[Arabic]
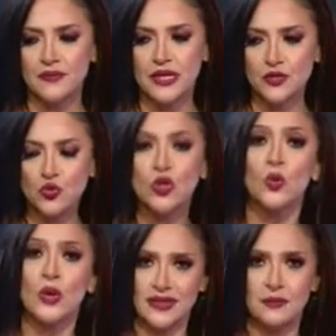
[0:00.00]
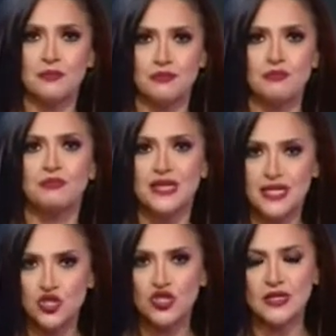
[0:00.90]
اللي طول الوقت
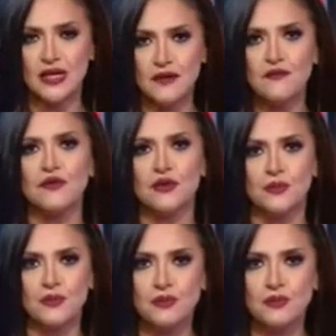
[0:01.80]
بننشدها في